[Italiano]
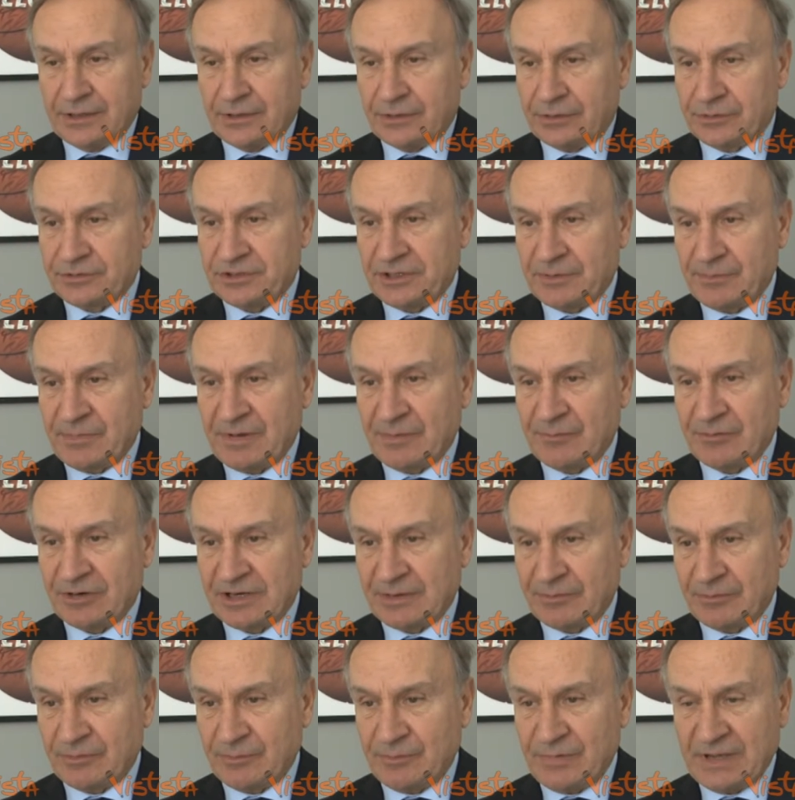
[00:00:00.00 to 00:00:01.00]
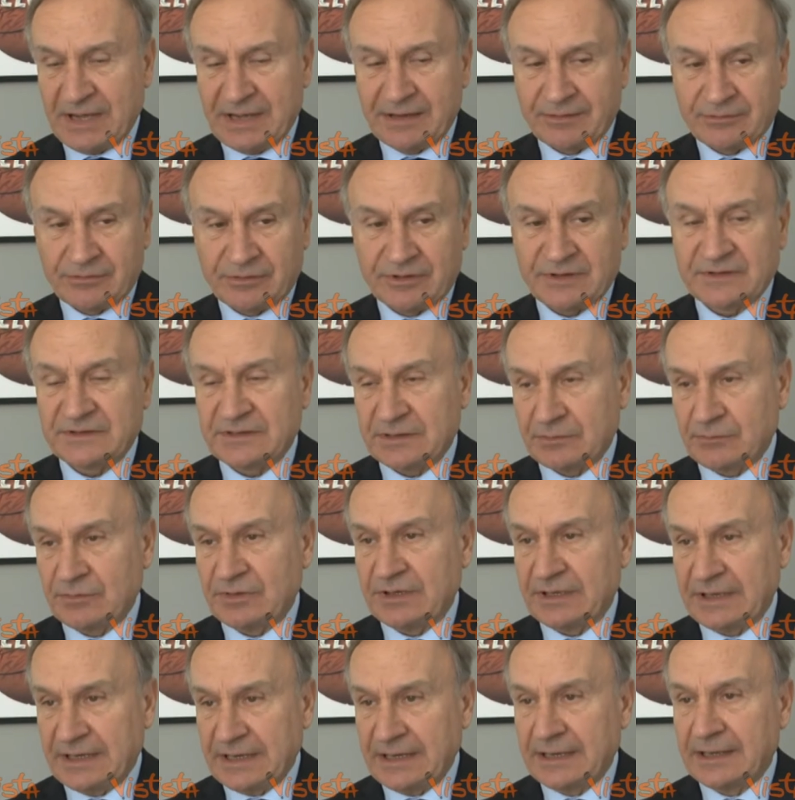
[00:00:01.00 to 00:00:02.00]
Oggi abbiamo Capobianco che
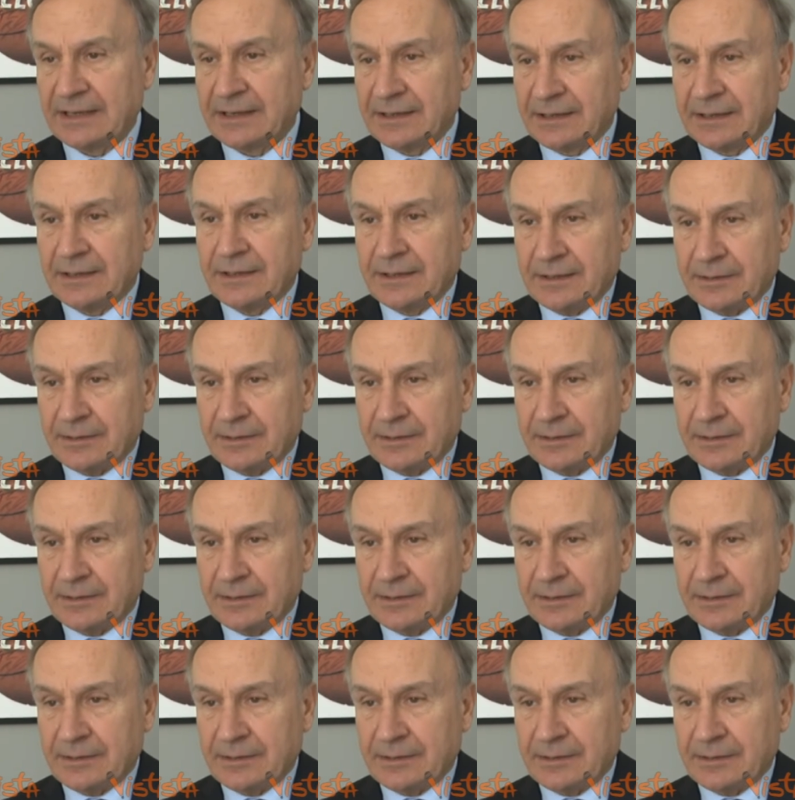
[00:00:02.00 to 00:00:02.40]
seguirà